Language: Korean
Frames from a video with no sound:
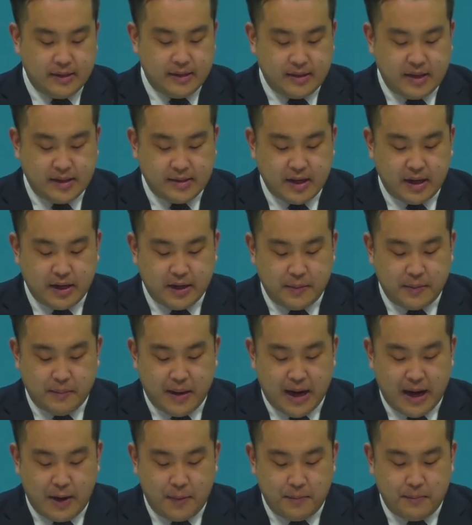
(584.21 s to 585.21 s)

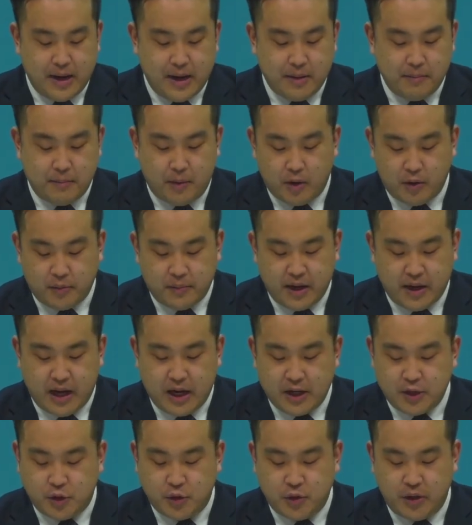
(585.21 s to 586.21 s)
세상은 마음만
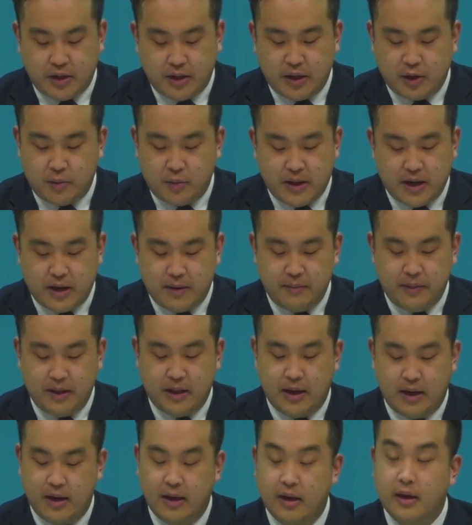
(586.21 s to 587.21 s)
먹으면 할 수 있다고
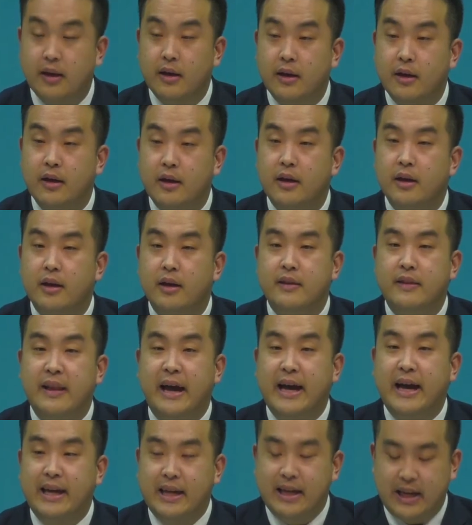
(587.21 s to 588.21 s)
말합니다.
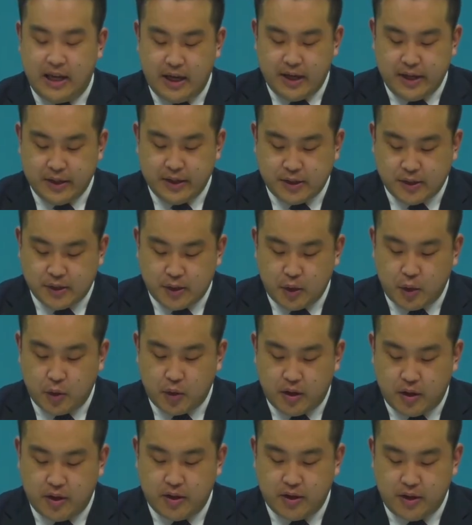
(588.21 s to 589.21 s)
나이키의
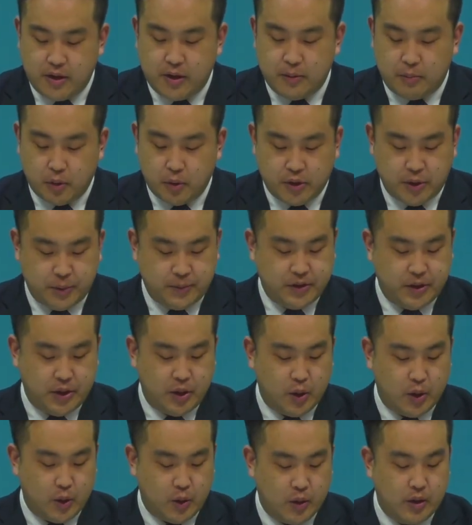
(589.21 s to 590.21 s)
슬로건을
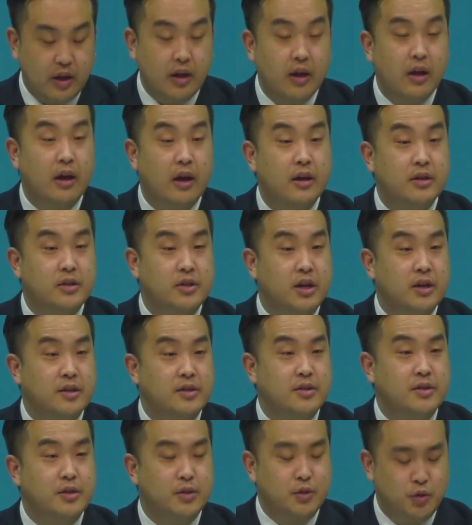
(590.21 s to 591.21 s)
보십시오.
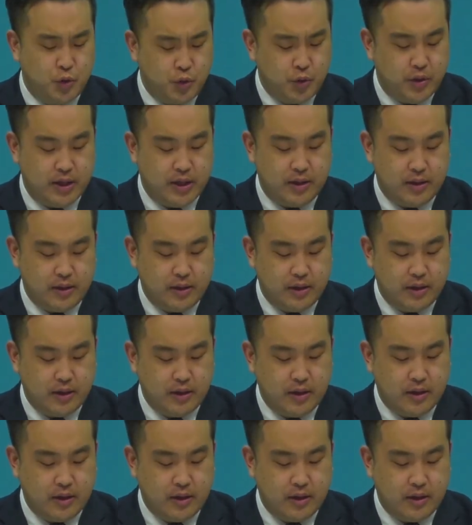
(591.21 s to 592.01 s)
Just do it.